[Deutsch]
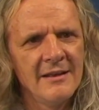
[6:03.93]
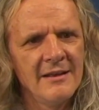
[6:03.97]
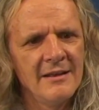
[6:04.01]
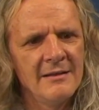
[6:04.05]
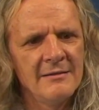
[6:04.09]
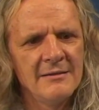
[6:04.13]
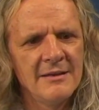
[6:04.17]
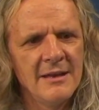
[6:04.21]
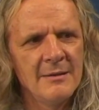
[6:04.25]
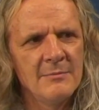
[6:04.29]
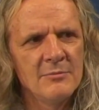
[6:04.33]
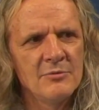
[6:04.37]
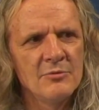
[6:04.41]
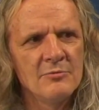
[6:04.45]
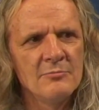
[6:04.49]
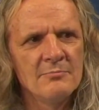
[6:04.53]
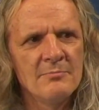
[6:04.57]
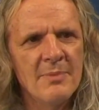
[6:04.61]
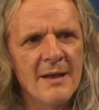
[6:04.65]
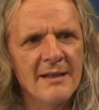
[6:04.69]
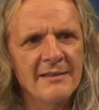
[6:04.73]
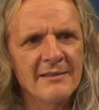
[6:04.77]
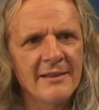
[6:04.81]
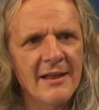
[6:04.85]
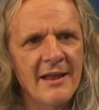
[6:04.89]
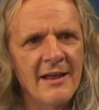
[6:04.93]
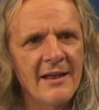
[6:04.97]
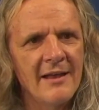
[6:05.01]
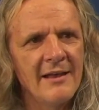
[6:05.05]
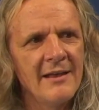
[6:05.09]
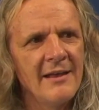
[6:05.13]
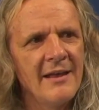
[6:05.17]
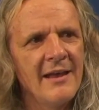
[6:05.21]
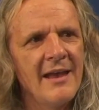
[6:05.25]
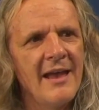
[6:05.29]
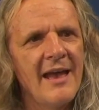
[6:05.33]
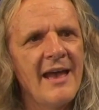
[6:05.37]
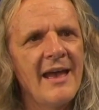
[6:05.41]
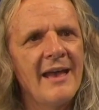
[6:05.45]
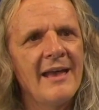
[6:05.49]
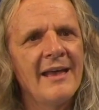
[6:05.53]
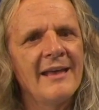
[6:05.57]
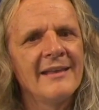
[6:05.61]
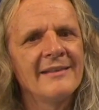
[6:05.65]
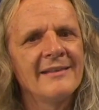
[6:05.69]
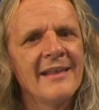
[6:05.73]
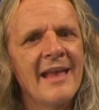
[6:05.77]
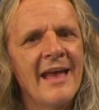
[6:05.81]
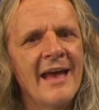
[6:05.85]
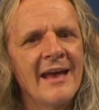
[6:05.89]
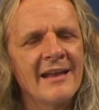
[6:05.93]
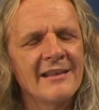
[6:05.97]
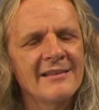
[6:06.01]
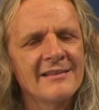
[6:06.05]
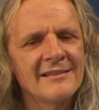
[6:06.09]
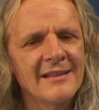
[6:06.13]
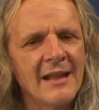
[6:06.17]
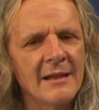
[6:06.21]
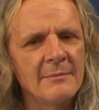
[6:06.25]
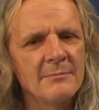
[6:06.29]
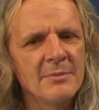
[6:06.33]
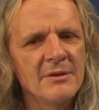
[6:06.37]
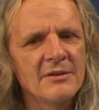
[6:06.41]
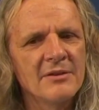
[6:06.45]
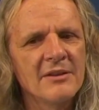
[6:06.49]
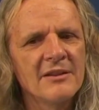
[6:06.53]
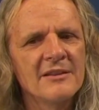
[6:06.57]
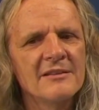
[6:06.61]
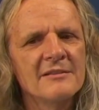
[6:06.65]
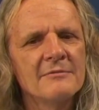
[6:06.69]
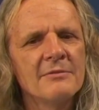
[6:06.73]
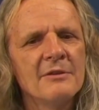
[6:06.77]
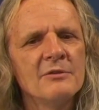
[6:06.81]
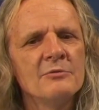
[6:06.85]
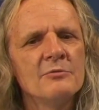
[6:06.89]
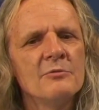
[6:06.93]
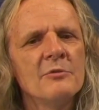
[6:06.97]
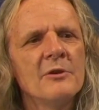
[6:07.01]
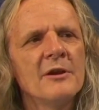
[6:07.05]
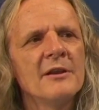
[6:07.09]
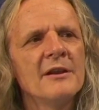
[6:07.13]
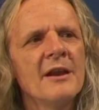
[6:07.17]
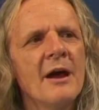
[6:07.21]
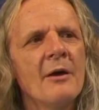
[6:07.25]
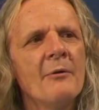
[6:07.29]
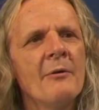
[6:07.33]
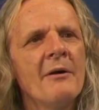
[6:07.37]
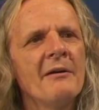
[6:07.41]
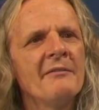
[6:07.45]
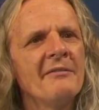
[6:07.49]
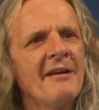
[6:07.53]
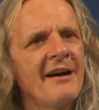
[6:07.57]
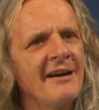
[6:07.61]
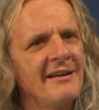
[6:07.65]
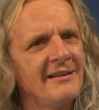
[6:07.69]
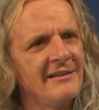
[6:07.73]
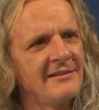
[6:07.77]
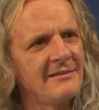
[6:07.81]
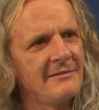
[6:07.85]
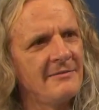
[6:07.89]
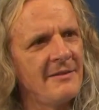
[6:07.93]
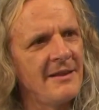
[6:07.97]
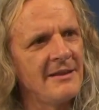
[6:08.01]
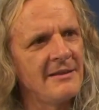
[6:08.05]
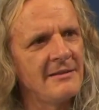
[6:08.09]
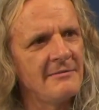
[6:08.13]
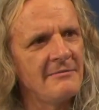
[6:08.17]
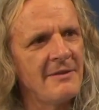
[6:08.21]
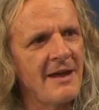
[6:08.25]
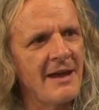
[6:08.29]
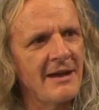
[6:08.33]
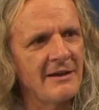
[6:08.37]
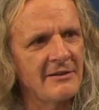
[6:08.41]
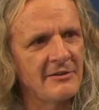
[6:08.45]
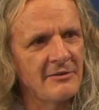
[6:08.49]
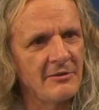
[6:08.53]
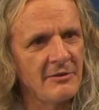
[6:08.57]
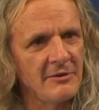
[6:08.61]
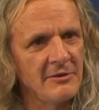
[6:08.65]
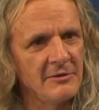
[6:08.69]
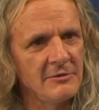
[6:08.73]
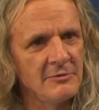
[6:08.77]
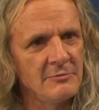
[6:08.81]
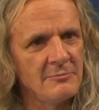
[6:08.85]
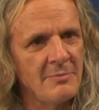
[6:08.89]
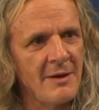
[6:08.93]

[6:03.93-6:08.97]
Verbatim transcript: in dem du besser es erst dann betrittst, wenn du genauer weißt, welche Werkzeuge ja.